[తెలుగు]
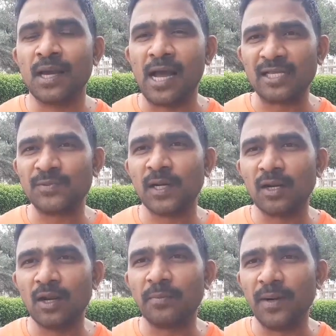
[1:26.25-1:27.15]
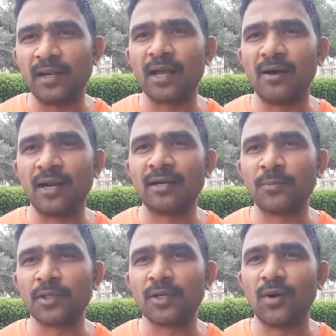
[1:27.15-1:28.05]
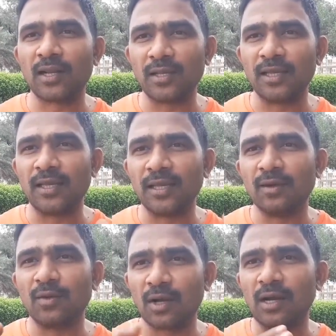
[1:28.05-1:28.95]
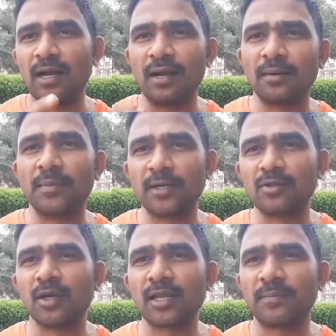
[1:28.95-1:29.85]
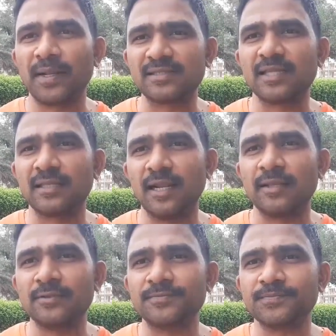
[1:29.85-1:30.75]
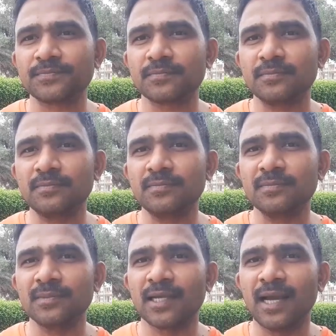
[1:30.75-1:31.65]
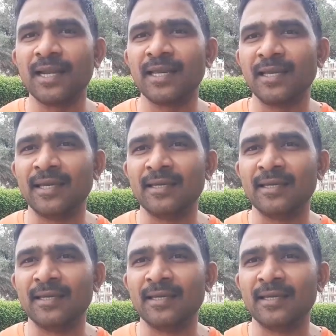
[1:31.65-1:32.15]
హాస్పిటల్లో బెడ్ కావాలని పోతే వాడికి ఒక బెడ్ దొరికే పరిస్థితి లేదు కానీ